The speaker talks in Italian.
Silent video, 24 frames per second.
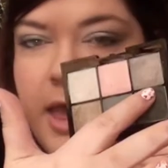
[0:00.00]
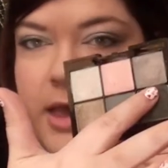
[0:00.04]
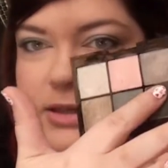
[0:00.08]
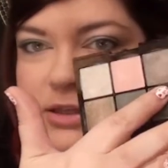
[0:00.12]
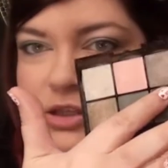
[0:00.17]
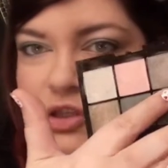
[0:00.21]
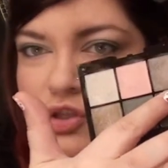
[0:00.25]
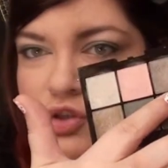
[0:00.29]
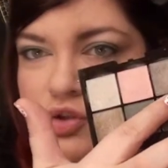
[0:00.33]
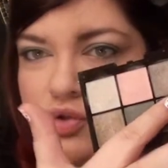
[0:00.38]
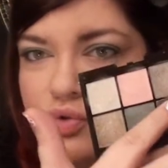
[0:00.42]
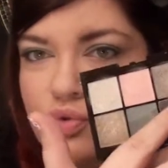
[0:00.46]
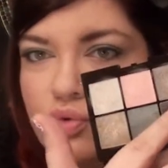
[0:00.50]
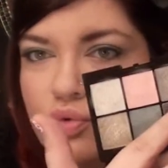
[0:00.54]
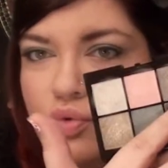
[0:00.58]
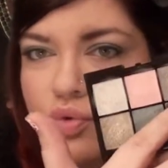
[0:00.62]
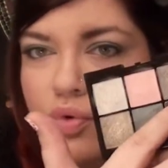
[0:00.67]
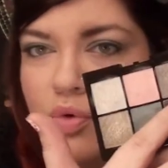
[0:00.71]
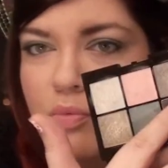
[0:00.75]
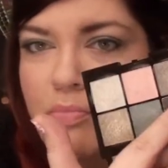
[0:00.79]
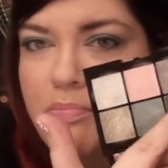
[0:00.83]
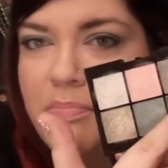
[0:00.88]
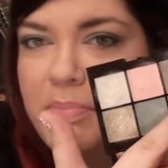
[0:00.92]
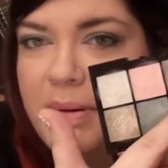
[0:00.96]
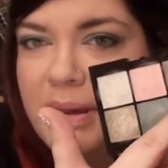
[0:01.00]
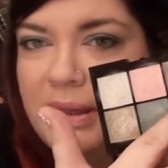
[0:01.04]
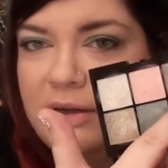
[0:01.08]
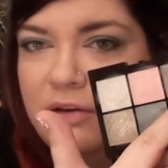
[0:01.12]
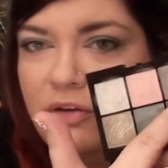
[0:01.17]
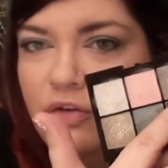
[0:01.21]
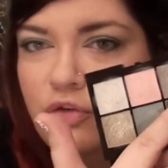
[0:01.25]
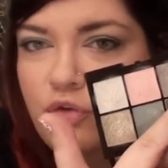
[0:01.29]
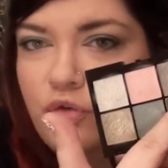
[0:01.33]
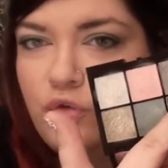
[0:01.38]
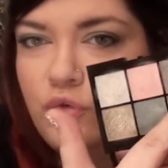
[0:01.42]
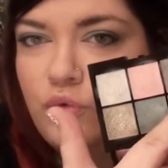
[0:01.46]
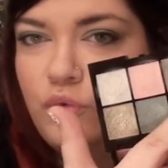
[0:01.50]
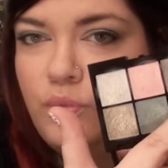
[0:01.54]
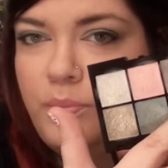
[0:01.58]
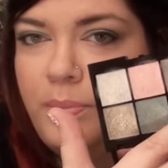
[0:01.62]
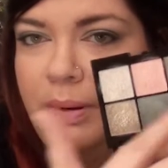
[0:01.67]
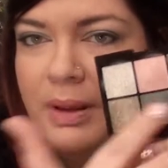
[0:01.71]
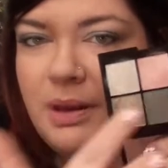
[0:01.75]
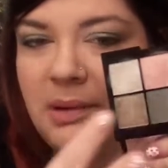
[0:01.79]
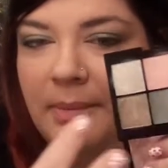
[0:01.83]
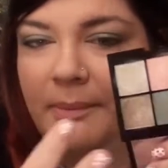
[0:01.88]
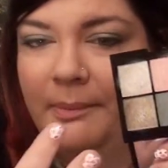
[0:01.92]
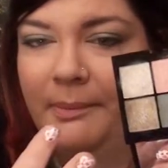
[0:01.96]
super
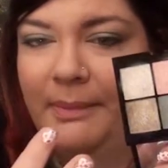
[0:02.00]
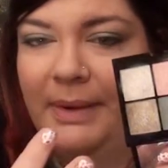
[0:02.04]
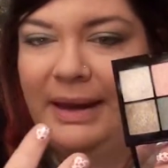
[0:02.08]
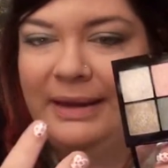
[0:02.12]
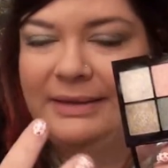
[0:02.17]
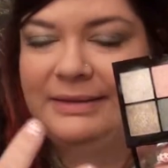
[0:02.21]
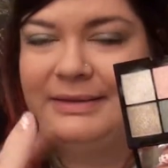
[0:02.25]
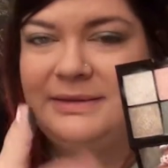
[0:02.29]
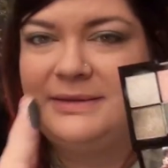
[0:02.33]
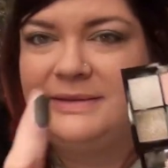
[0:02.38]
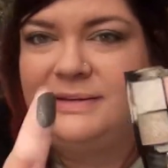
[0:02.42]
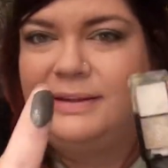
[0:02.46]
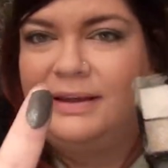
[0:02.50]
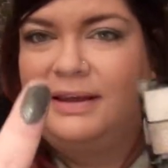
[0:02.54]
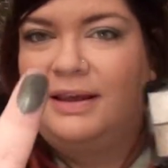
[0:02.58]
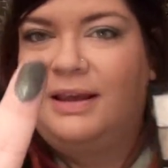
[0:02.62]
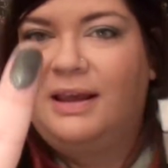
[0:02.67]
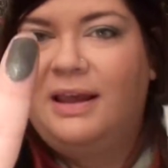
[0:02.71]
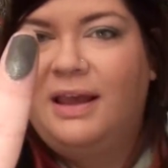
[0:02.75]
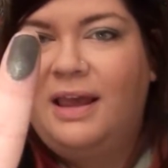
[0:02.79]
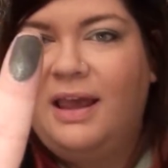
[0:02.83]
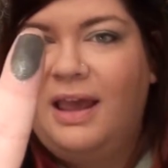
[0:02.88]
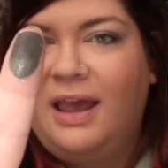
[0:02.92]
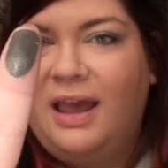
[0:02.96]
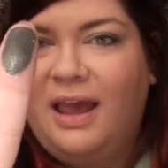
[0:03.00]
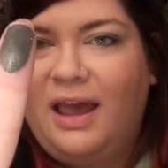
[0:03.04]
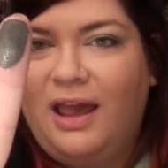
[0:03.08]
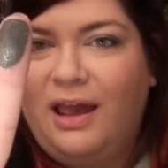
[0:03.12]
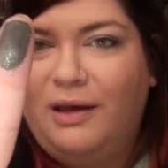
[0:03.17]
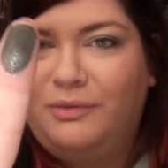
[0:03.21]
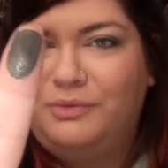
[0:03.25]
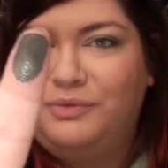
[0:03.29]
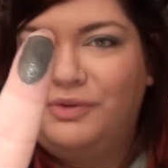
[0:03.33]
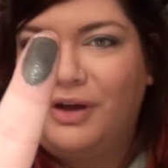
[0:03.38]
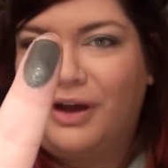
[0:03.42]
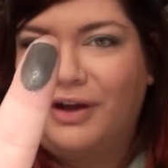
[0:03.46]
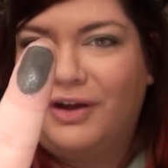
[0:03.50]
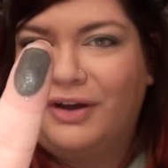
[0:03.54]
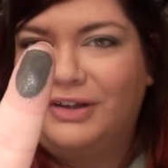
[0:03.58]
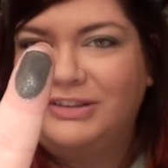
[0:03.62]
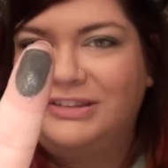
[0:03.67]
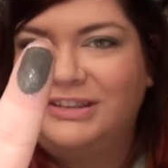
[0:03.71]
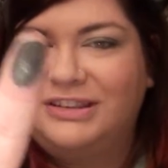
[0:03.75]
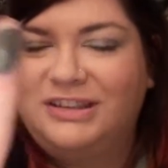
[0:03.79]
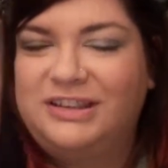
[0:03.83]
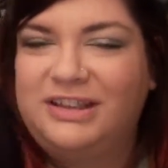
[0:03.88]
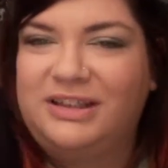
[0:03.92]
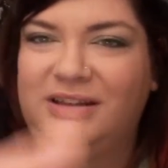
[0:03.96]
super matte è una
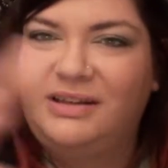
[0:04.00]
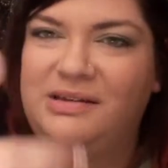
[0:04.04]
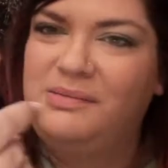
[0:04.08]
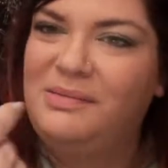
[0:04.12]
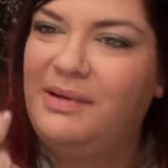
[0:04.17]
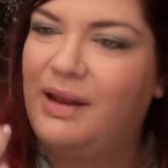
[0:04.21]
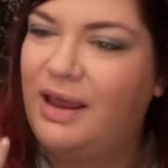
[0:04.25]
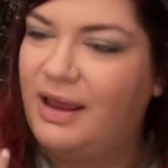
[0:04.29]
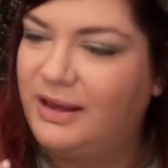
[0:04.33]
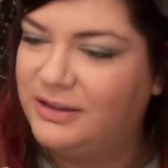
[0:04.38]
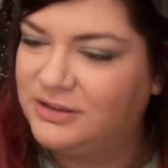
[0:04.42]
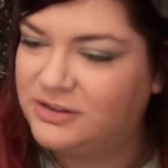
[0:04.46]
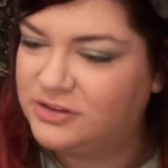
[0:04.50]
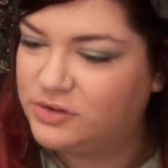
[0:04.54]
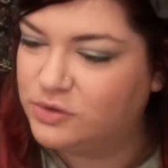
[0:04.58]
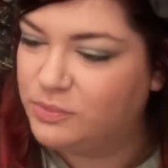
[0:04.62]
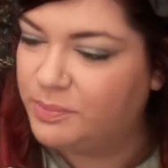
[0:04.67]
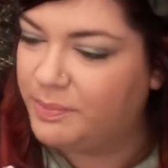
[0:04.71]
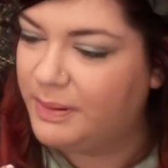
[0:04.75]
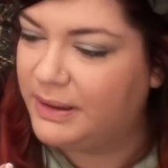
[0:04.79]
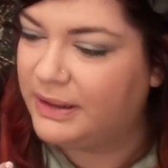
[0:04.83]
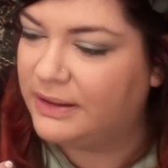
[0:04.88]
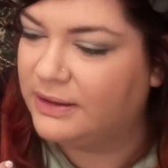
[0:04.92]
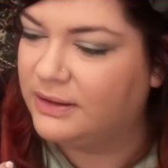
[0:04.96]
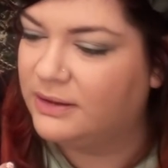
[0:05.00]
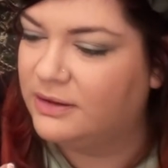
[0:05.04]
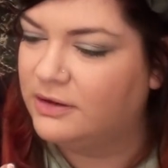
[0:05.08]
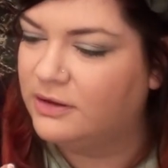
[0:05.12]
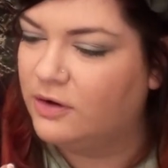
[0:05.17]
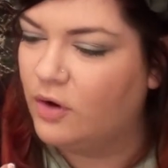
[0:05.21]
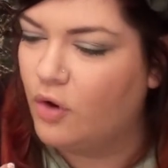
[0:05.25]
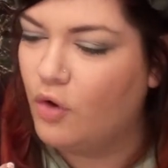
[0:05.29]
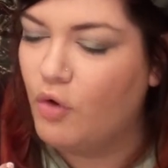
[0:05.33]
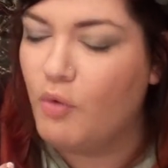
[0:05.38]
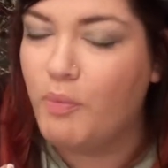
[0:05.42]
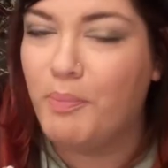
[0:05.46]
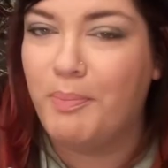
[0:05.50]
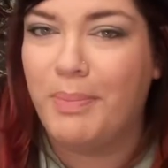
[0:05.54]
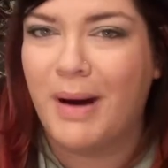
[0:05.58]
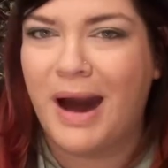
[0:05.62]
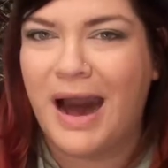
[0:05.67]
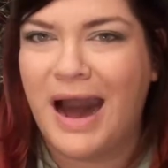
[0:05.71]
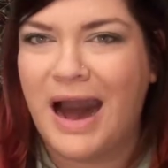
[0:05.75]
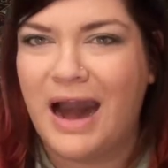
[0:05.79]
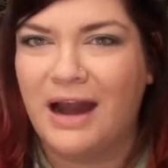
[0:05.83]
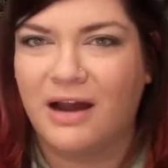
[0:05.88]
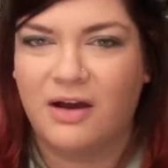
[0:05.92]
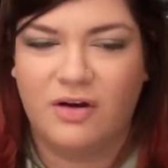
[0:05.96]
cosa incredibile è super
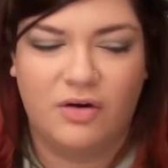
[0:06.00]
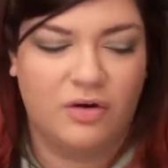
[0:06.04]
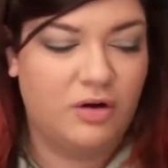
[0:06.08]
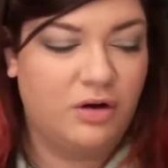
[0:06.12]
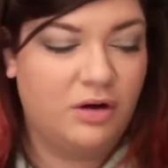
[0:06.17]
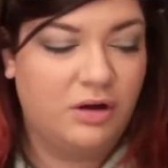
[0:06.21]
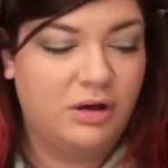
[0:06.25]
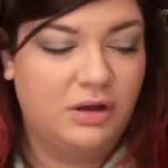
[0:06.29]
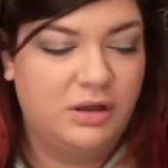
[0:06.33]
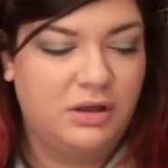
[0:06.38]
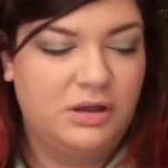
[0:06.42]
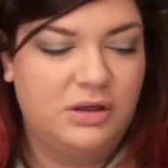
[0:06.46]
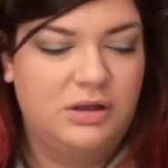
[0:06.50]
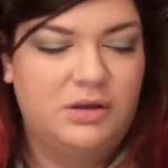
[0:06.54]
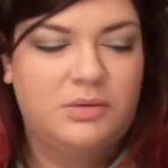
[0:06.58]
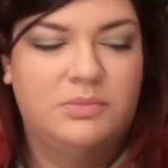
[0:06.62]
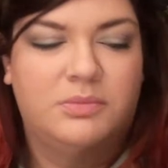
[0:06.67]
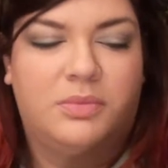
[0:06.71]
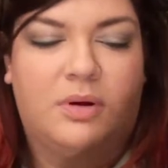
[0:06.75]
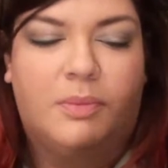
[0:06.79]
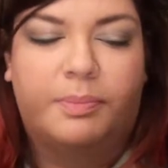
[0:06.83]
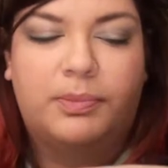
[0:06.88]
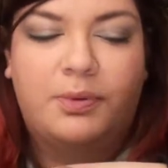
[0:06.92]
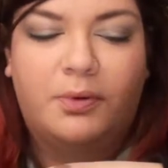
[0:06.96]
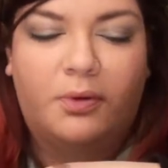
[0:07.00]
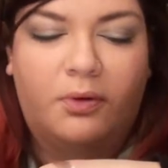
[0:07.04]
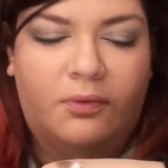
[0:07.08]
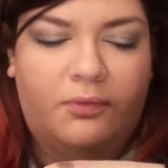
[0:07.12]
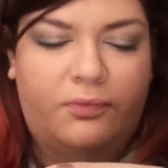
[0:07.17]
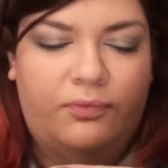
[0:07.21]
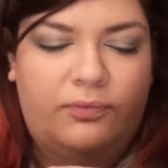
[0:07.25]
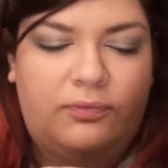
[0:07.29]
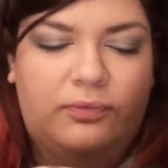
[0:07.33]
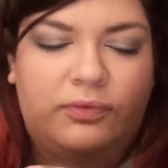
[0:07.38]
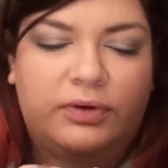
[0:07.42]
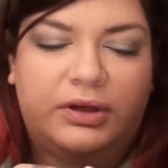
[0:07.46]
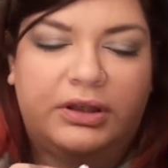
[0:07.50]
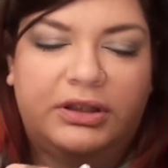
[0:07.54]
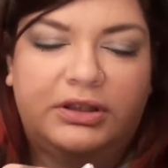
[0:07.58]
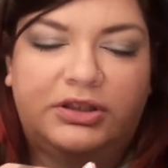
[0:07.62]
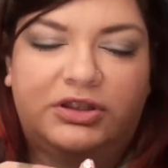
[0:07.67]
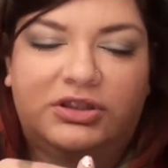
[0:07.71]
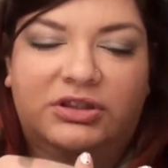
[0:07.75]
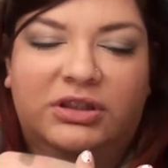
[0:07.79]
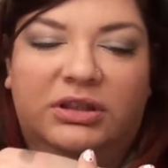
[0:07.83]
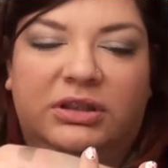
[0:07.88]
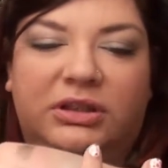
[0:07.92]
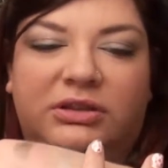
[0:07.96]
opaco proprio
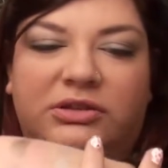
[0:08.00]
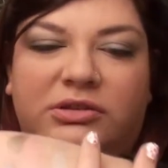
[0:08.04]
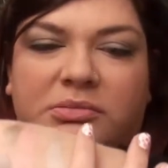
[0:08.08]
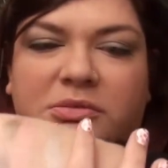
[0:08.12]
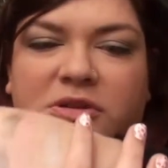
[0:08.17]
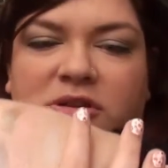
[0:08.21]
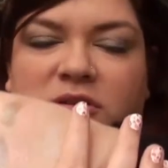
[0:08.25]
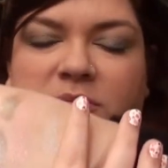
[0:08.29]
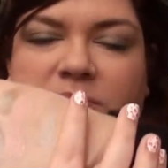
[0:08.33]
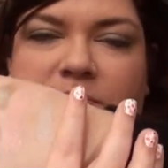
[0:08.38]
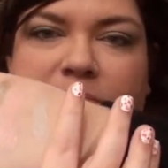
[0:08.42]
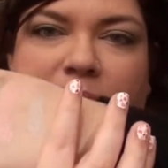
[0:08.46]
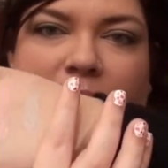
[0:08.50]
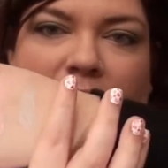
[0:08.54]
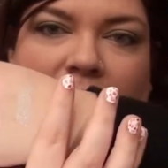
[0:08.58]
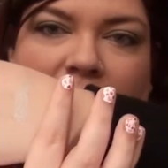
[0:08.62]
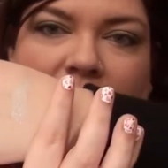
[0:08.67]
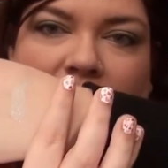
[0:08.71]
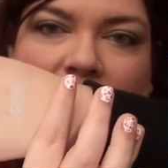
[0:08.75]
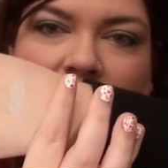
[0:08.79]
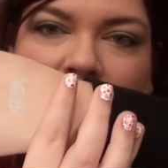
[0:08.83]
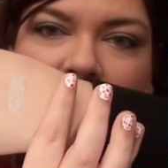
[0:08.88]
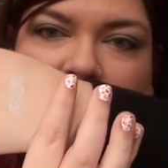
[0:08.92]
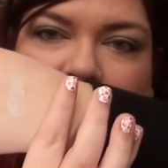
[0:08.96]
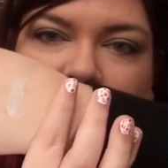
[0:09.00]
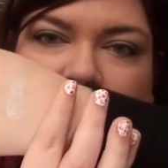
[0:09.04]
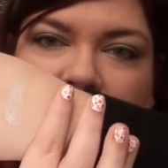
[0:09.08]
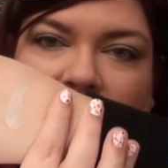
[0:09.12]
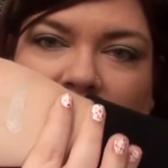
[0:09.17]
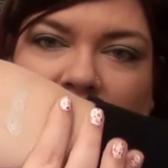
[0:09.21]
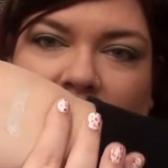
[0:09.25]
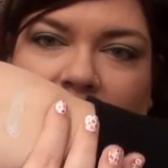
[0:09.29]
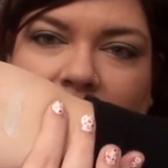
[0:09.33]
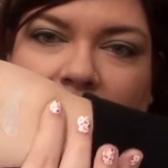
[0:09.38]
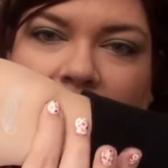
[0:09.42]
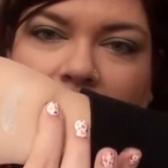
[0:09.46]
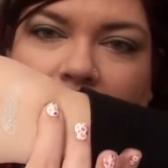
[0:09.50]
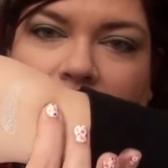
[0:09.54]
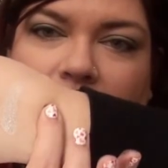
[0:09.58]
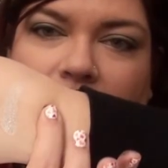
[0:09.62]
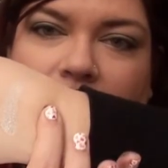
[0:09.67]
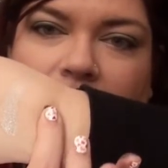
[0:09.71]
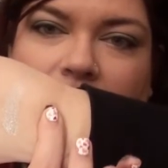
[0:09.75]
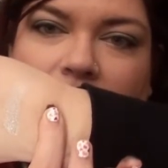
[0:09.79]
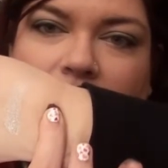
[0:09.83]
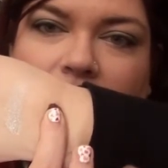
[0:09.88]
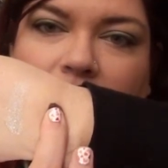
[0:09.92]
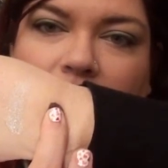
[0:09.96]
furigine adesso mi sporcherò tutta la
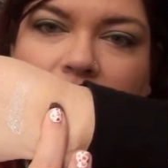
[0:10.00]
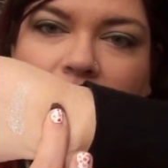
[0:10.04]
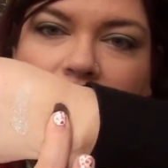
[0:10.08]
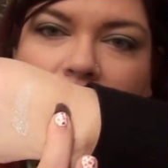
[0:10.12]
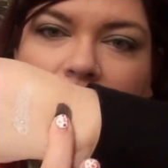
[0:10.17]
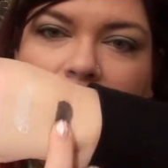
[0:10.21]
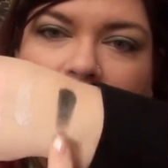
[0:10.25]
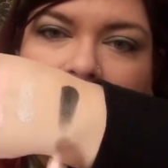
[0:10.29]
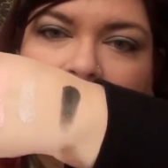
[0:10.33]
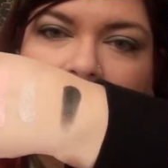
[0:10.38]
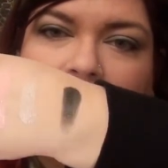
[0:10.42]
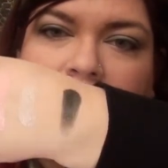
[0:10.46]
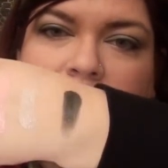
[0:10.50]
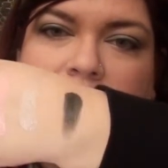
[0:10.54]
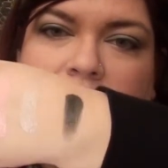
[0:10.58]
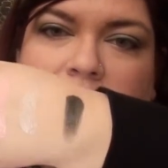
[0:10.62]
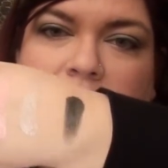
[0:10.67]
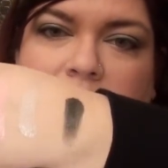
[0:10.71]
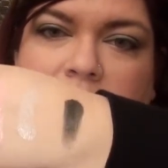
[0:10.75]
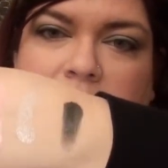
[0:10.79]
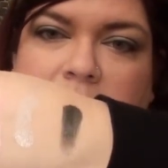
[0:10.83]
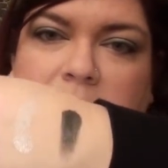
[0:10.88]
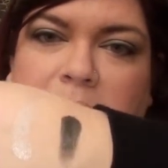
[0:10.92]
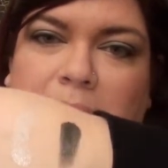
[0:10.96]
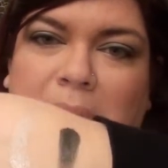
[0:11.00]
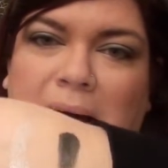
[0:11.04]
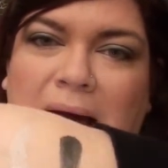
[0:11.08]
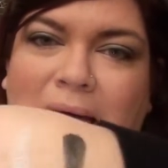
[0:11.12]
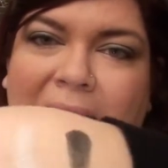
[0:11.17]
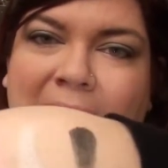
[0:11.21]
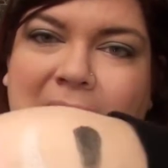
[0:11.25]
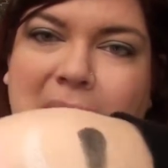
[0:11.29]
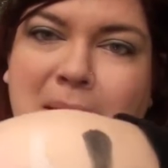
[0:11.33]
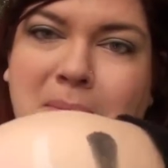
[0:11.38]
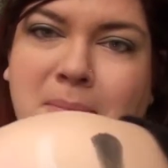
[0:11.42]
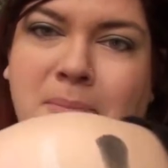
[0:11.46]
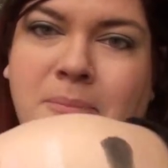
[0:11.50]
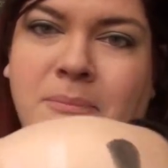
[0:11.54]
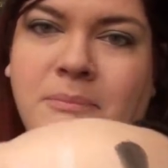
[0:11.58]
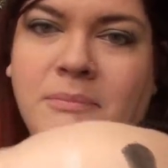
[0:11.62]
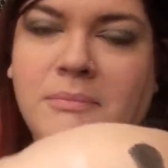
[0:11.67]
mano ma è,